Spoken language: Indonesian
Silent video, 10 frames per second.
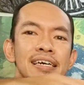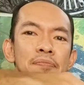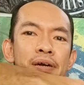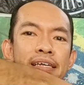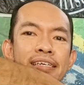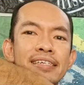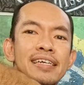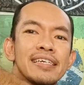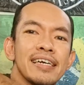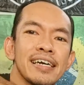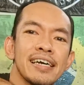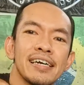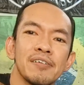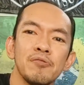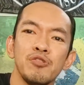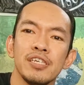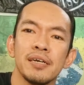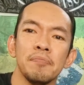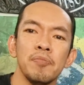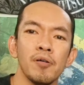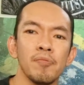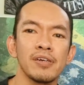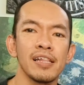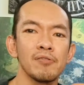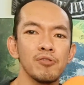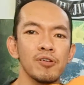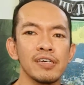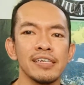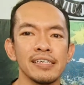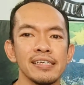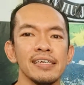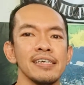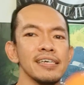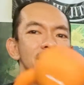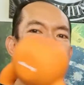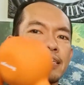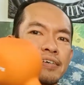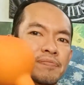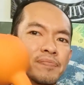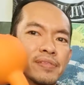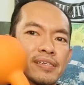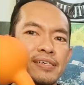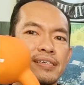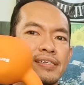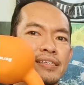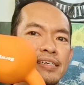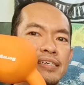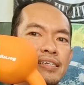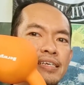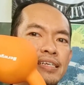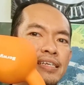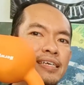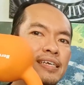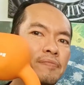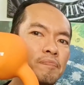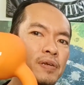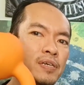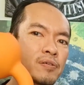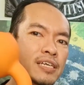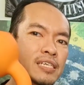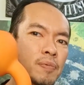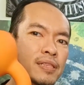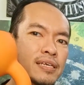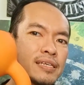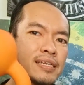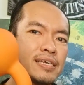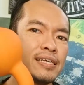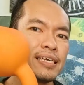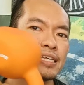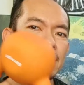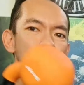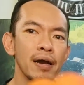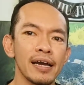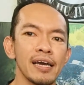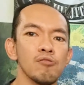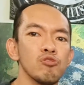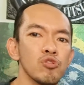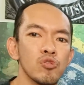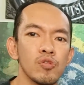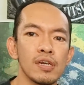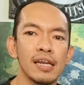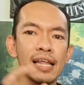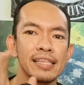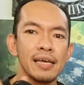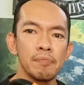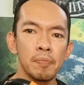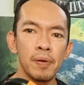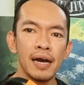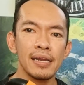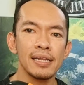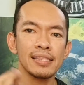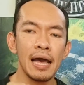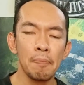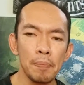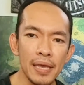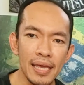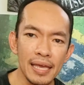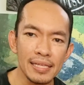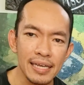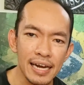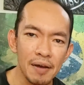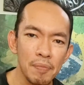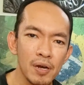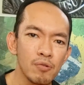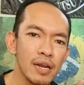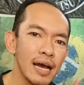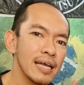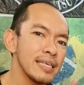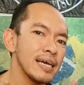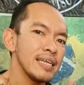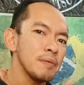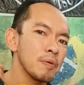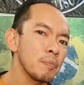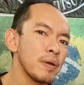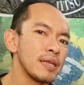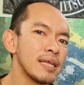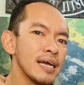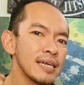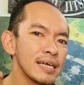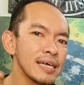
apa ini? Istilahnya kayak kunci gembok model kuno ini, ya jadi ini bentuknya seperti ini kita pakai untuk latihan beban. Tetapi cara penggunaannya ini berbeda